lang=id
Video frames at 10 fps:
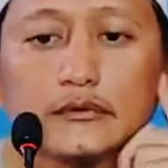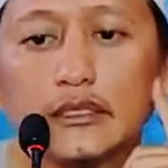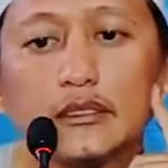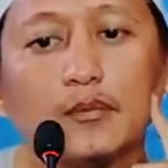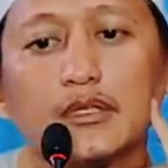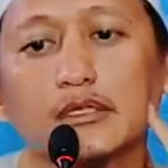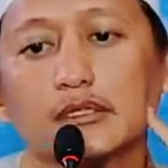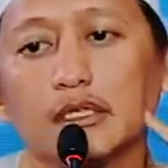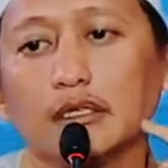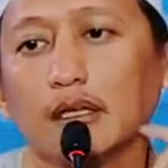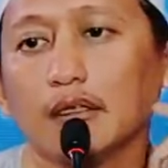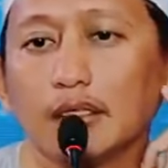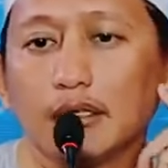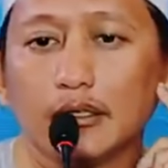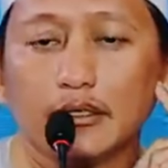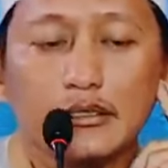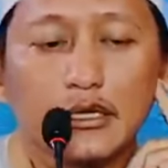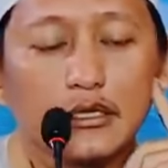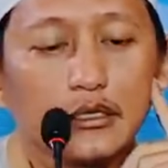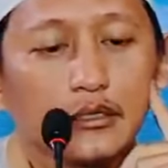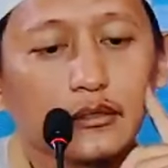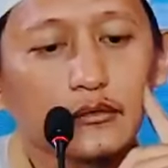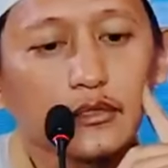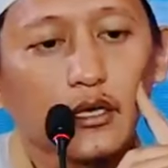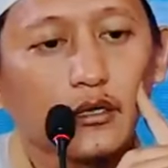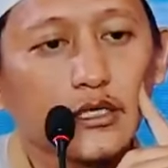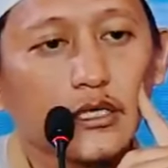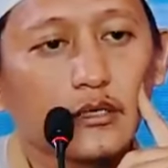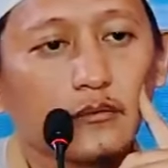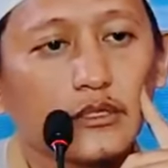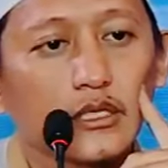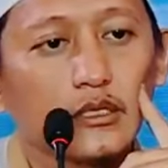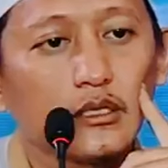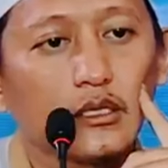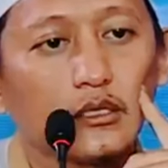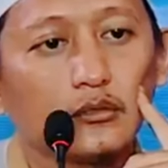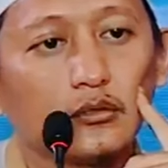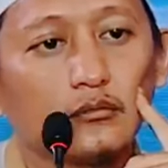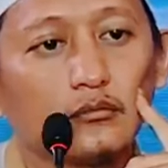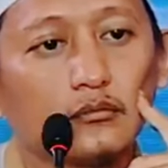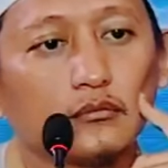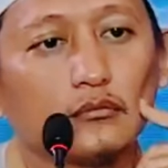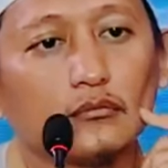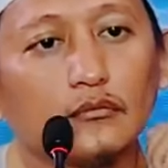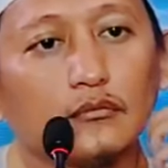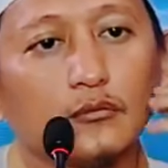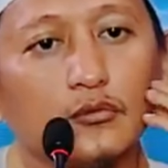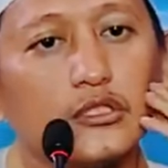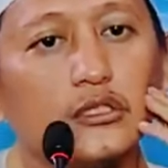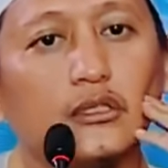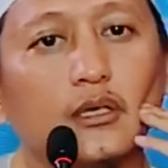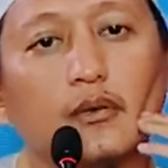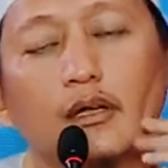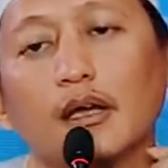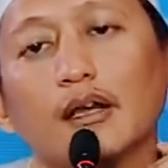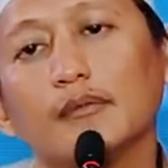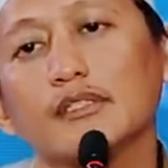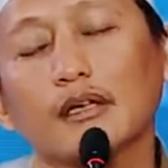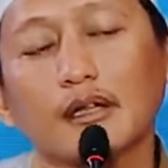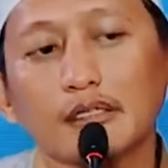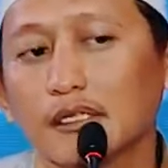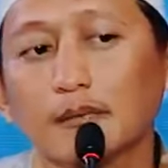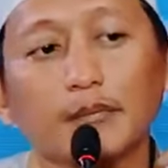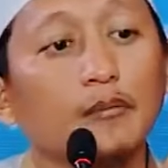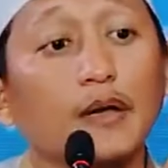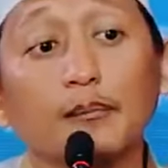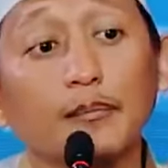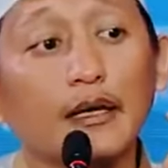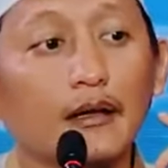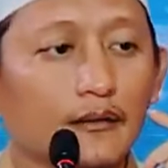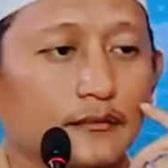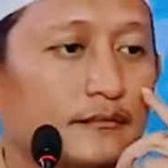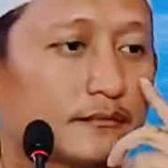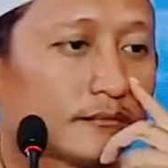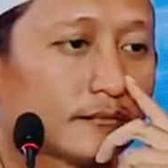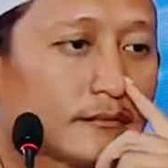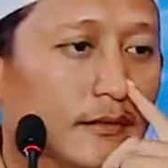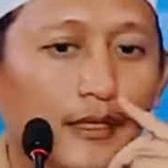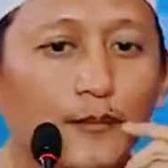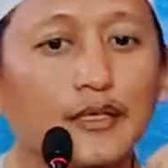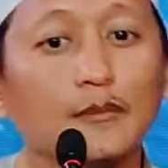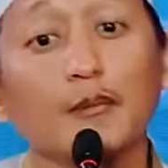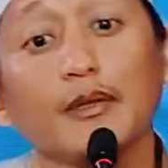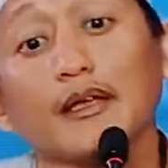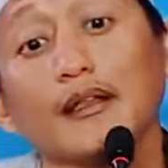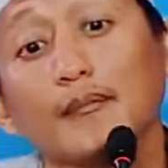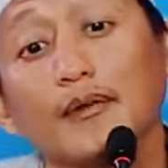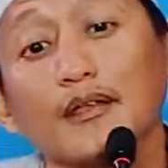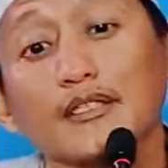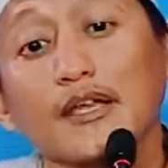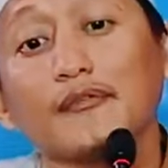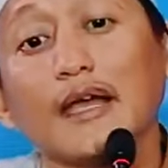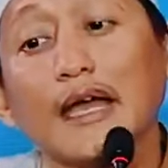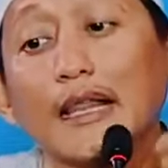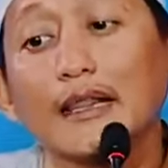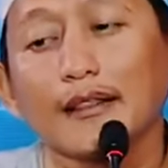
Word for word: ini teman kita ini lagi cari kerja, bisa nggak antum uji dia barangkali bisa kerja tempat bapak. Ini namanya memberikan apa? Syafaat.